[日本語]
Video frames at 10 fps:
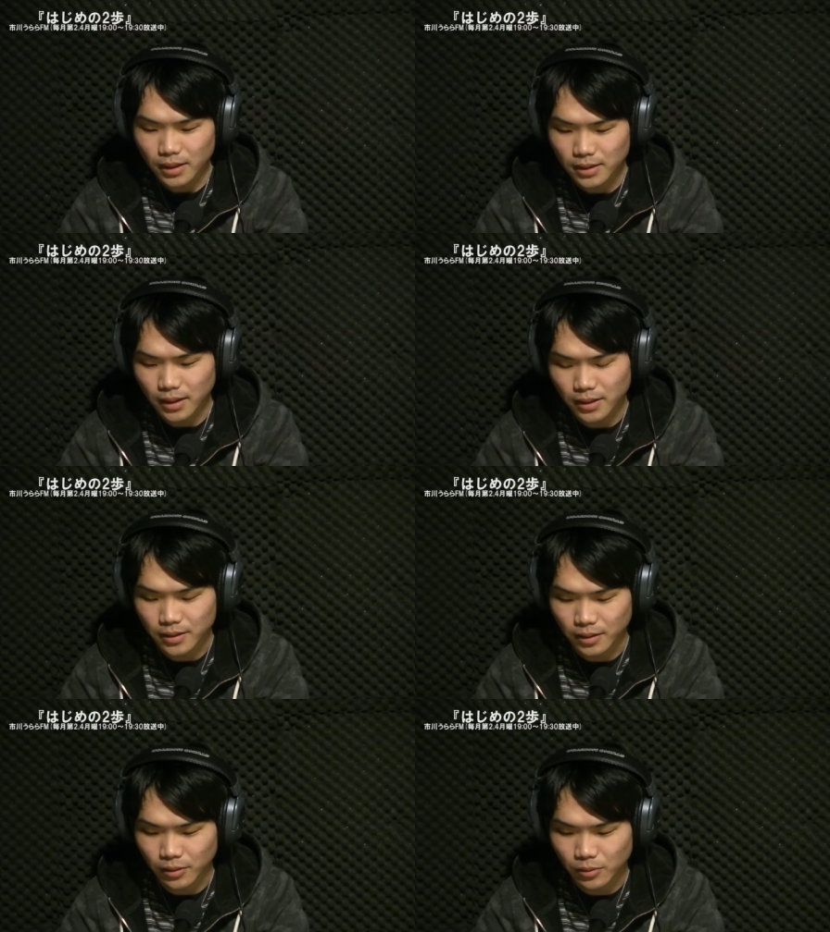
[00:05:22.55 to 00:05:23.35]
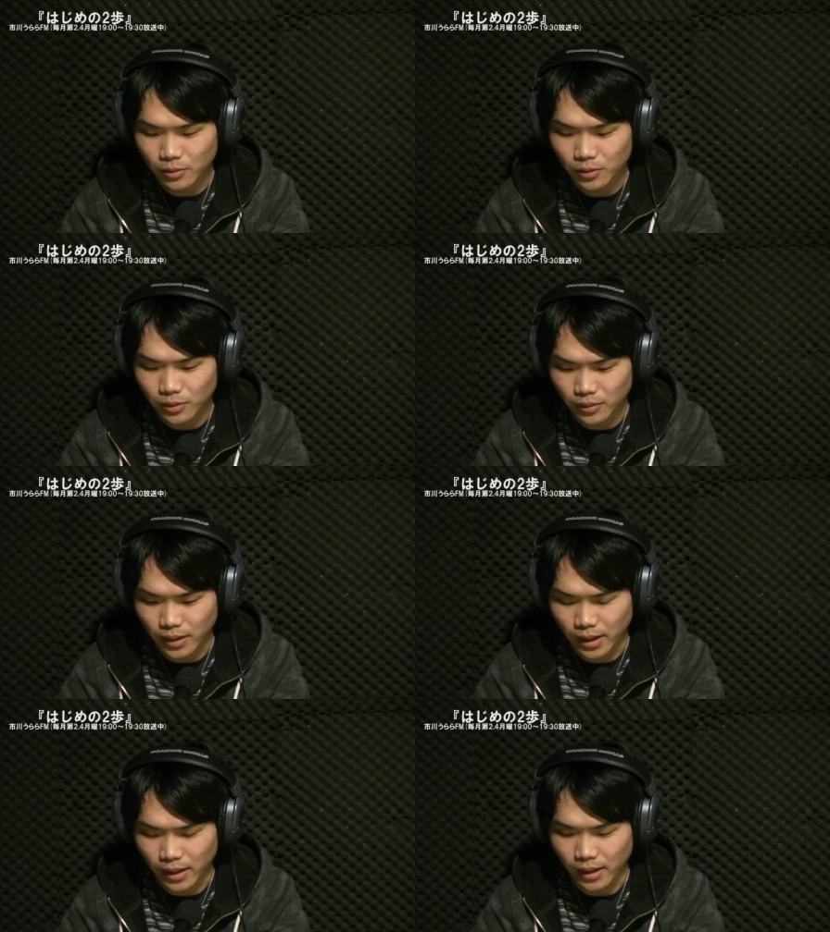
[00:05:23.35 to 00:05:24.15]
さてですねここの、
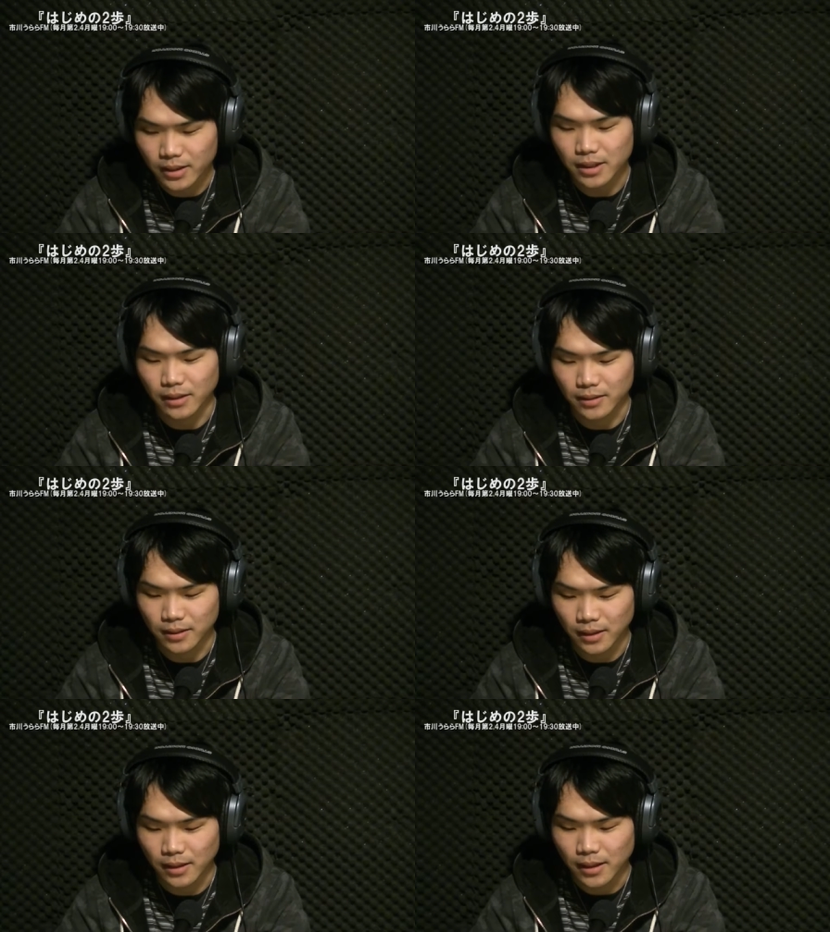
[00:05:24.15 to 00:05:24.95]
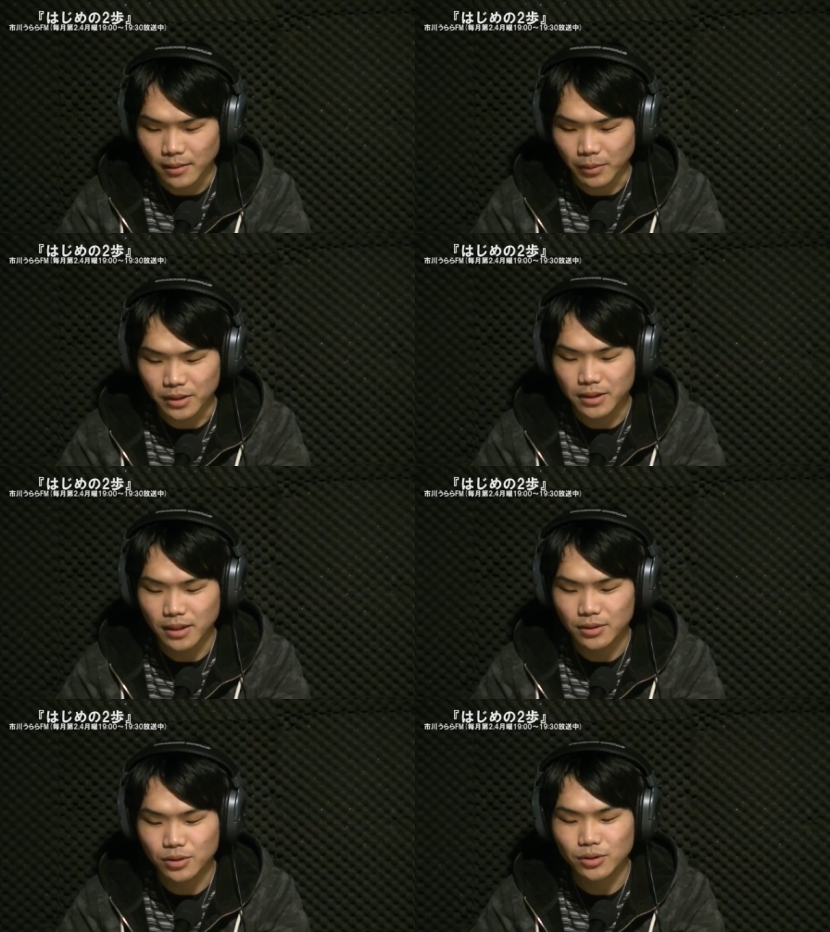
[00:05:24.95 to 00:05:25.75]
えー、駅舎ですが、まあ、
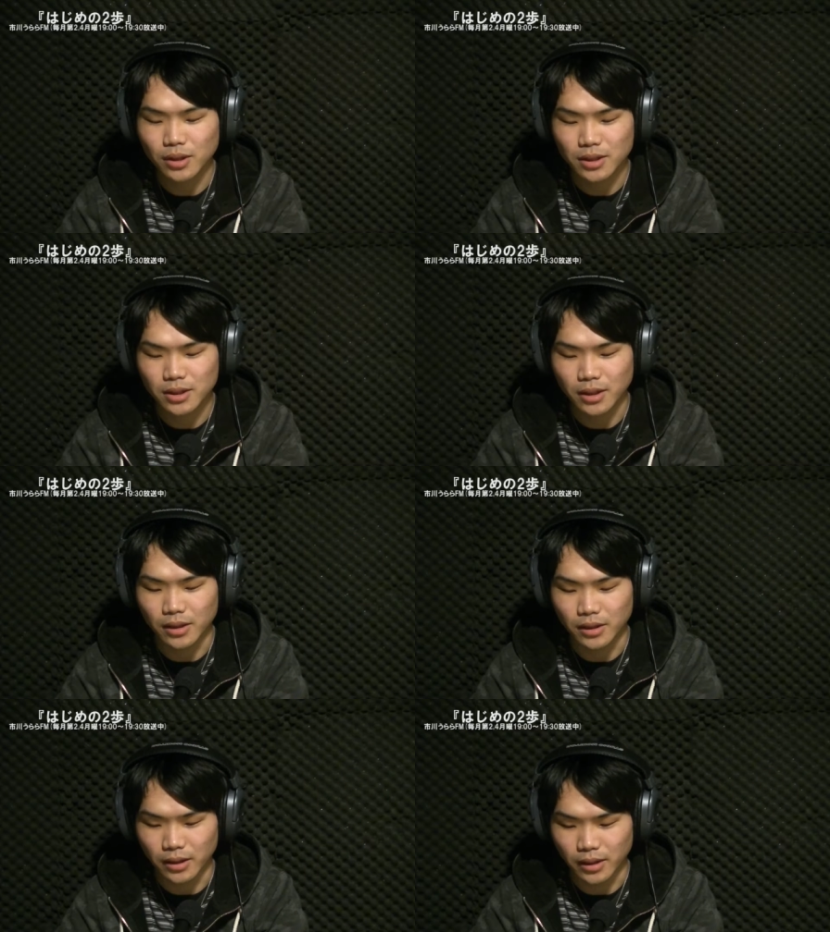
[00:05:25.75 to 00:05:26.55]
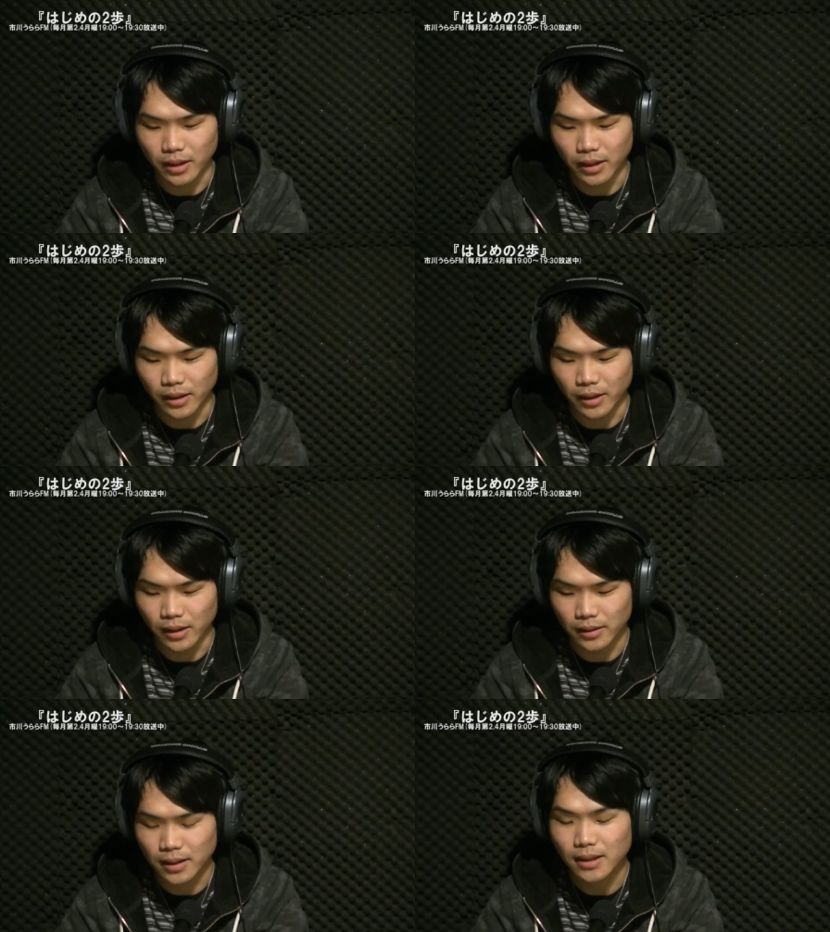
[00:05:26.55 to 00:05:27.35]
2018年に、
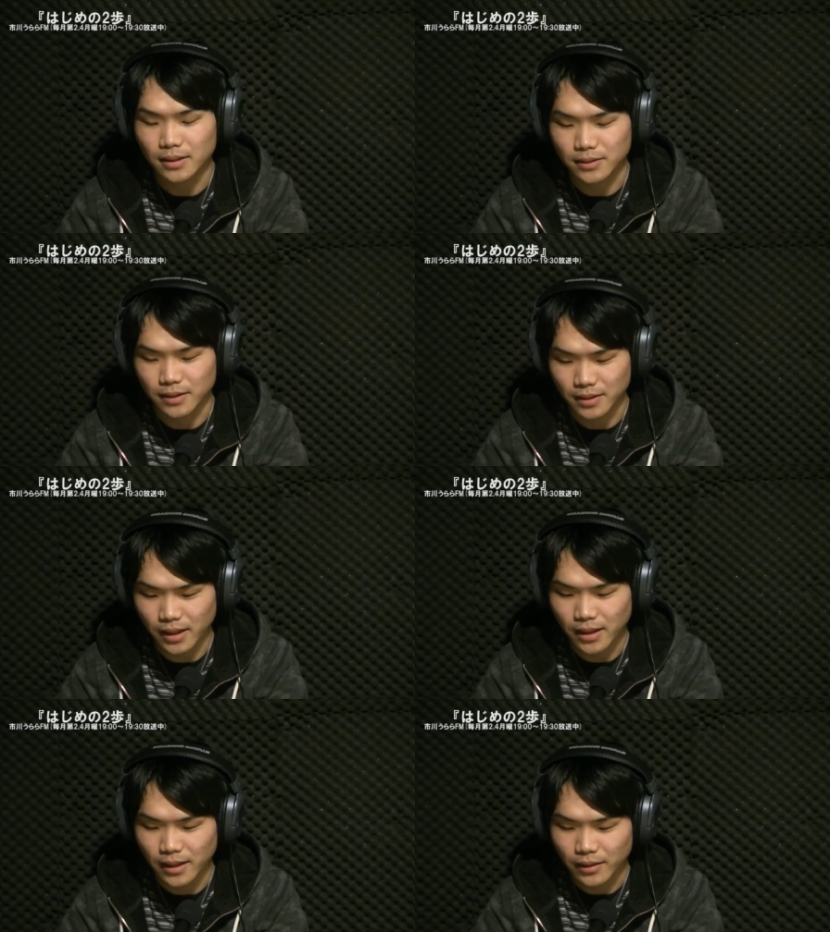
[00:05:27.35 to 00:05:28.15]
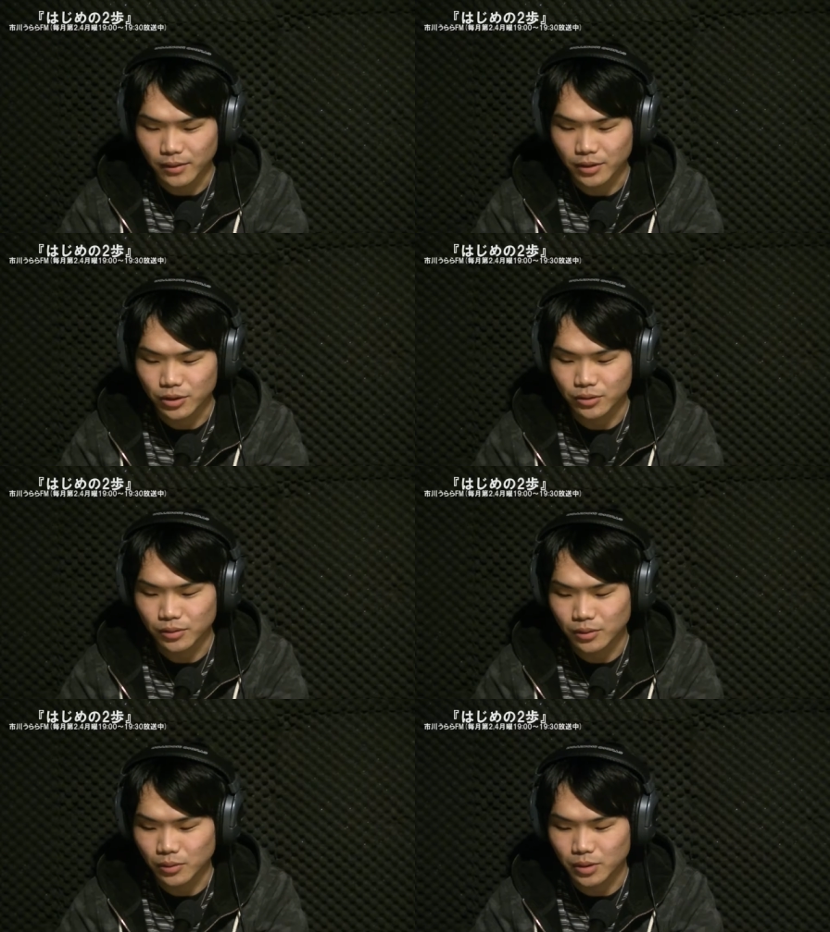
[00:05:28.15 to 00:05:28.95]
えー、3月ですね
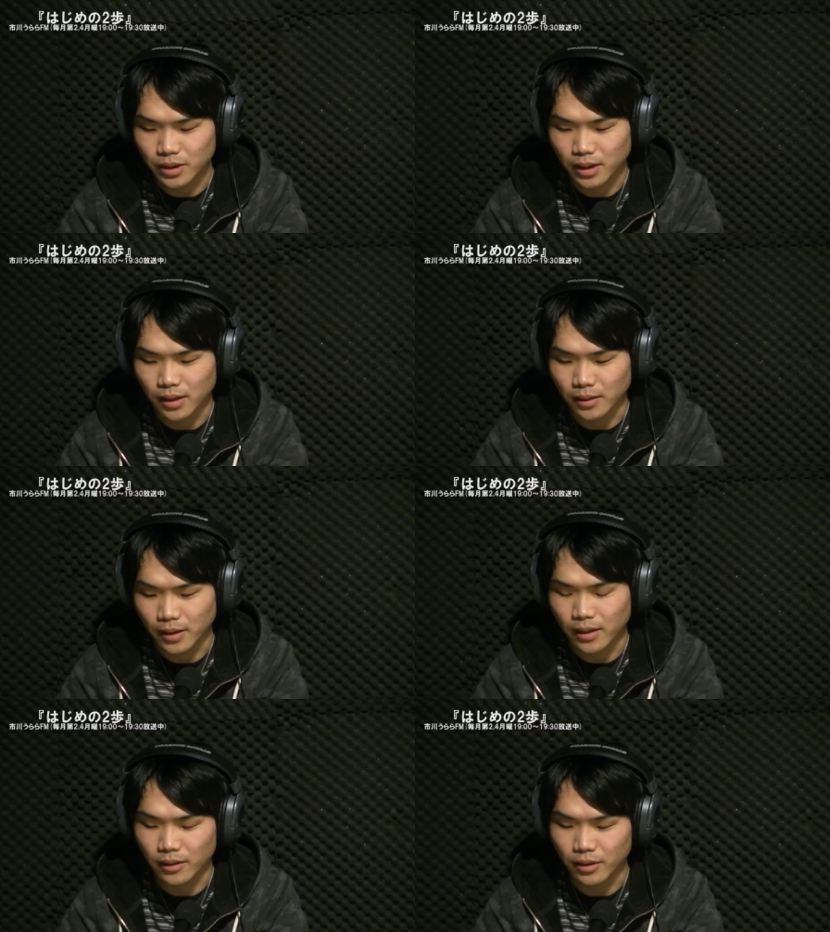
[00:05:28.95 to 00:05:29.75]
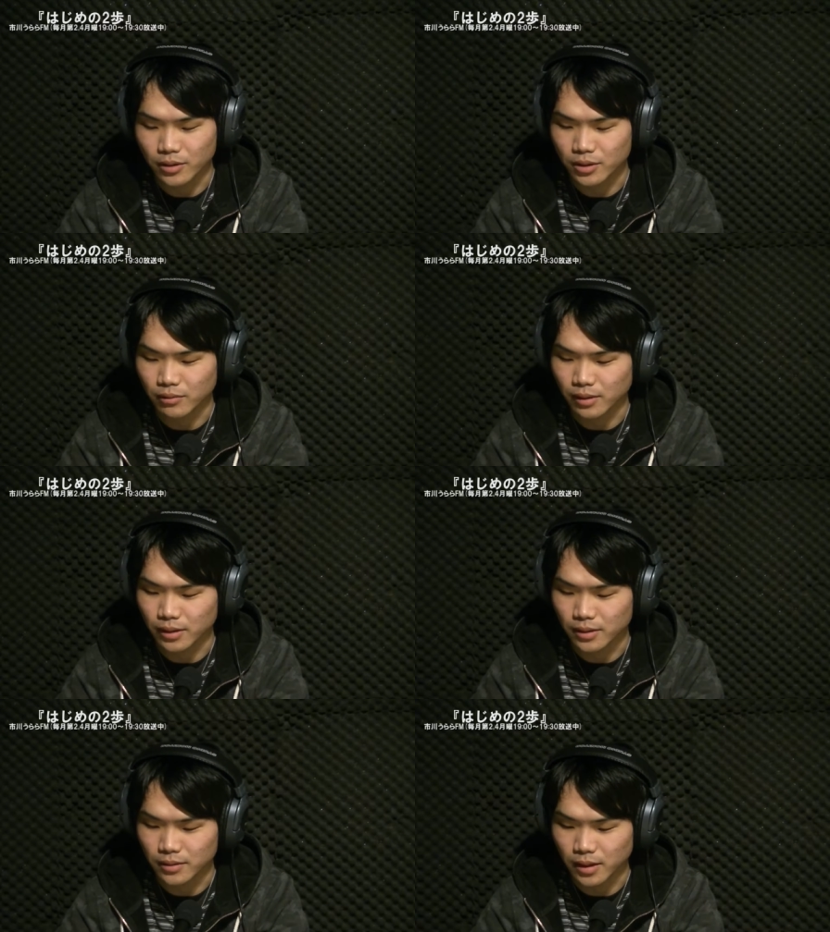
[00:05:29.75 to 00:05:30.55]
竣工した現駅舎は
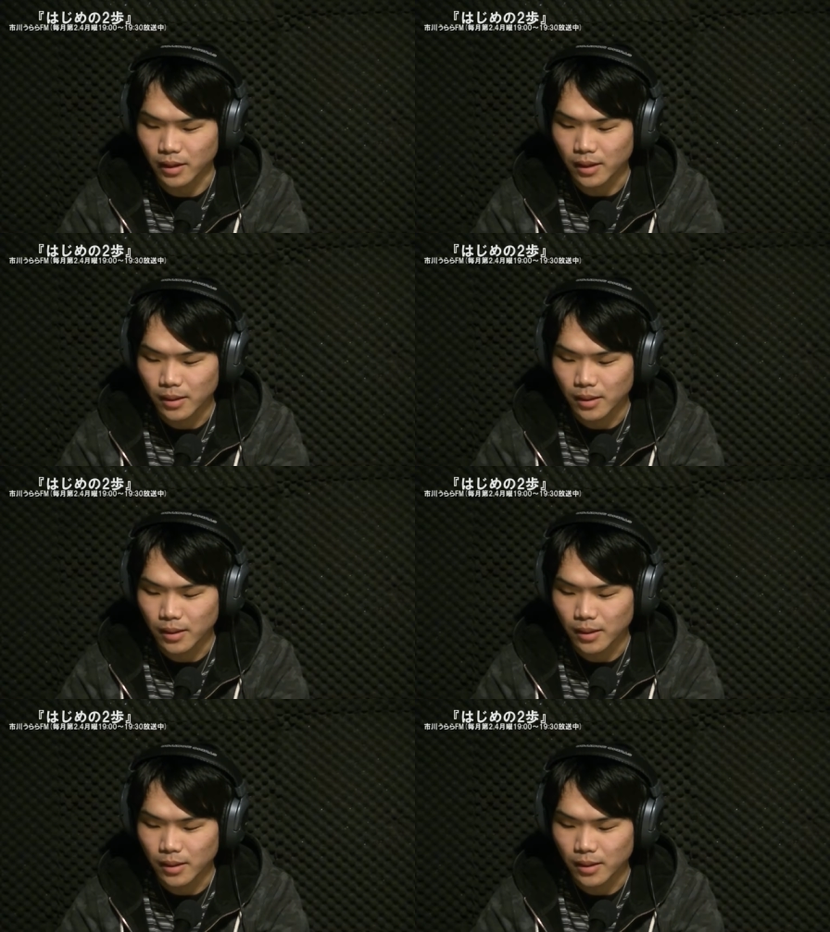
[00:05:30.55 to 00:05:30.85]
ですね